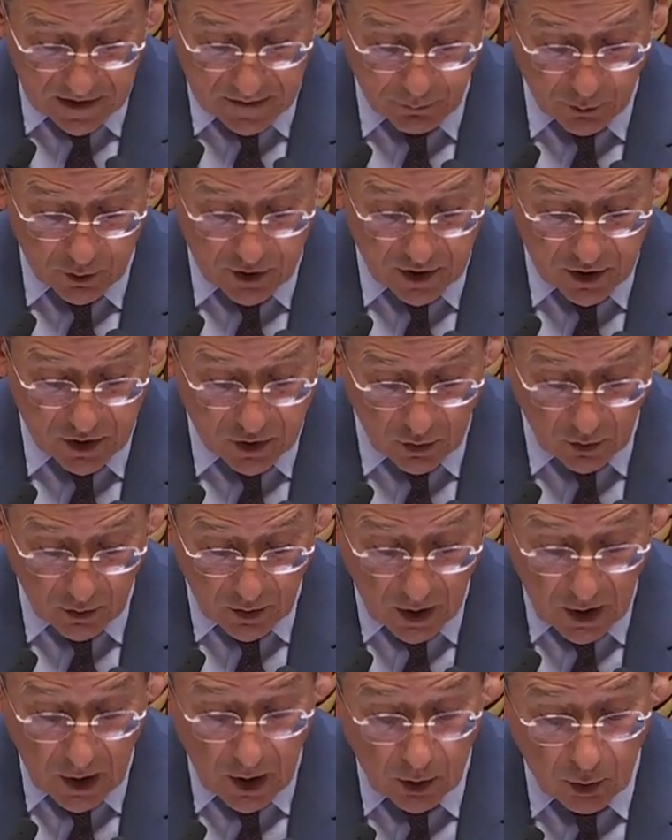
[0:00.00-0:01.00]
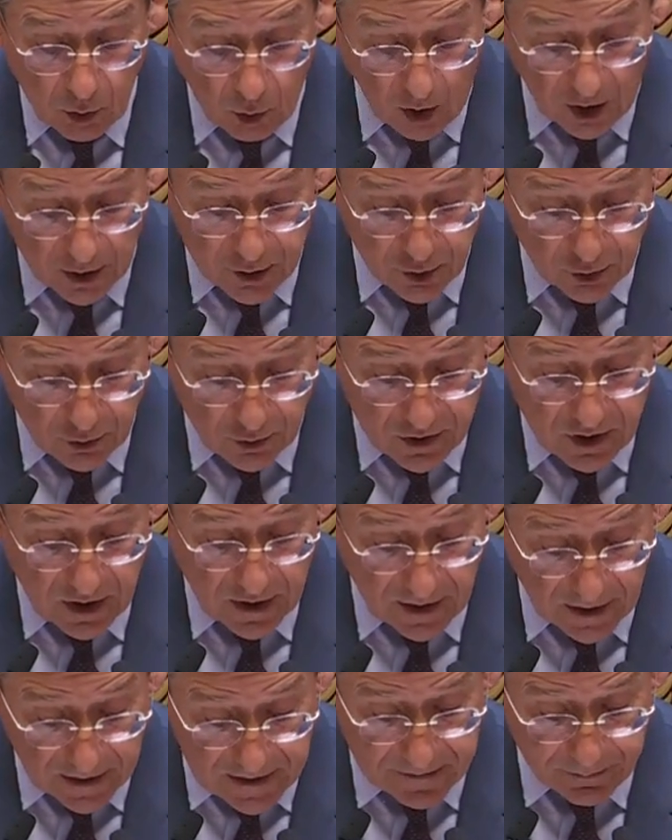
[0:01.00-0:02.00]
des dispositions
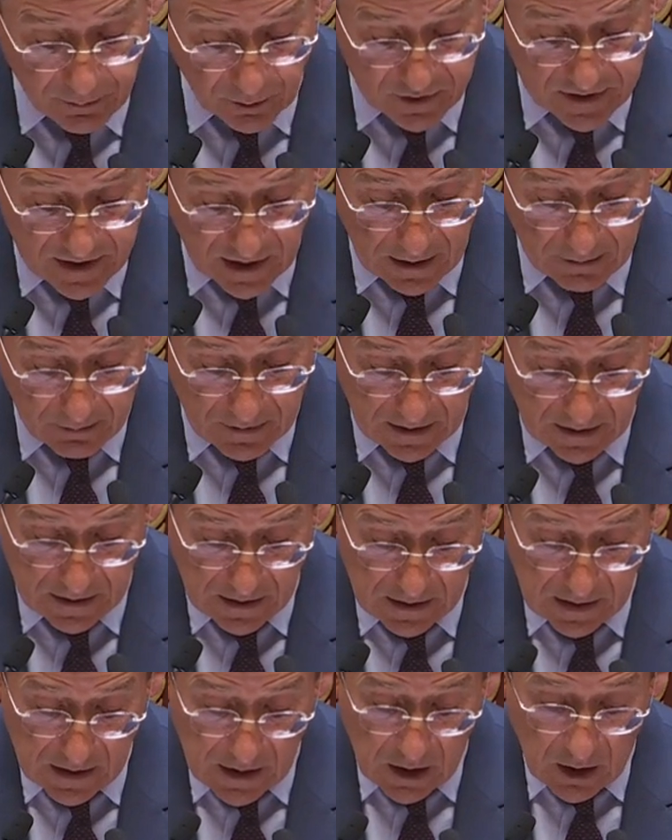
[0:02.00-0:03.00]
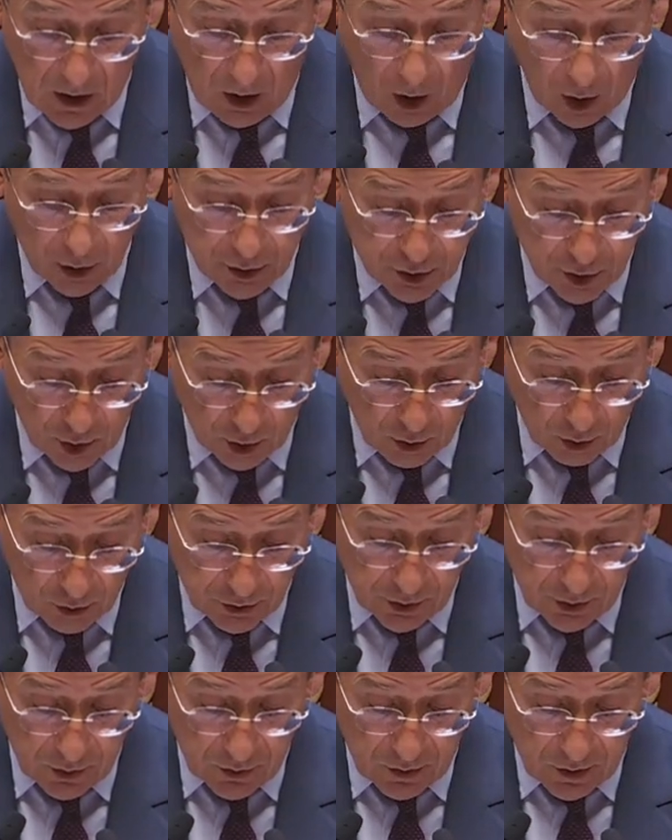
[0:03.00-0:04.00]
courageuses et responsables. En
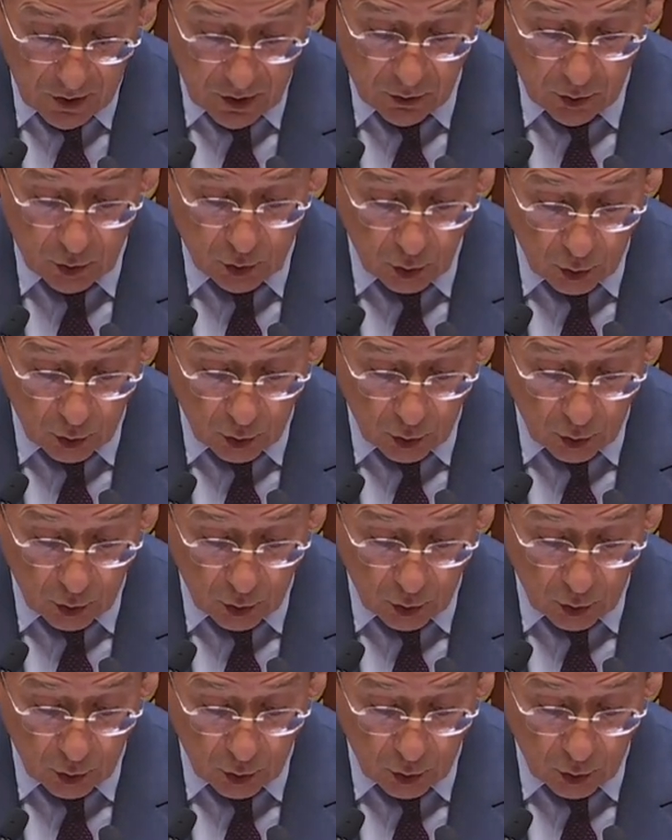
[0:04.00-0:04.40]
second lieu,